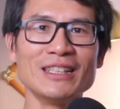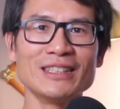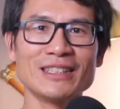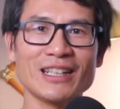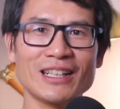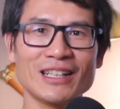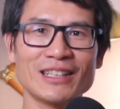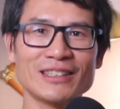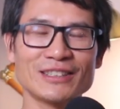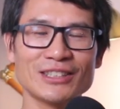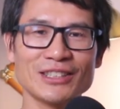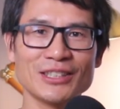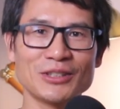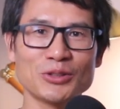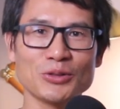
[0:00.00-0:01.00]
那
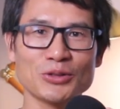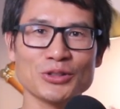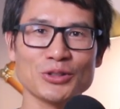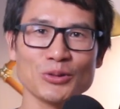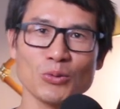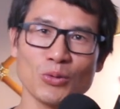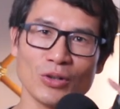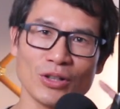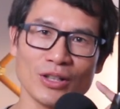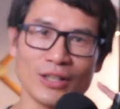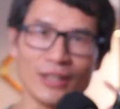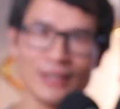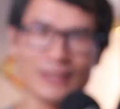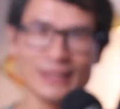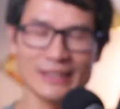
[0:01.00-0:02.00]
这也就是
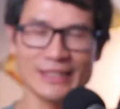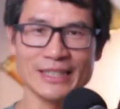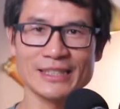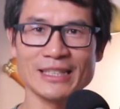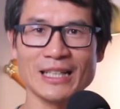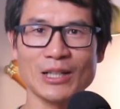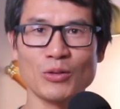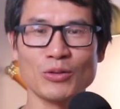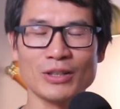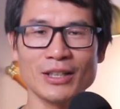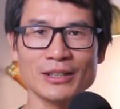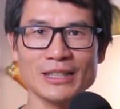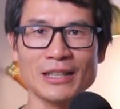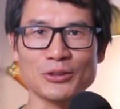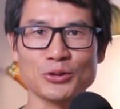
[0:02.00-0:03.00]
我接下来我
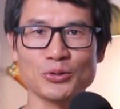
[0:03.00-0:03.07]
要想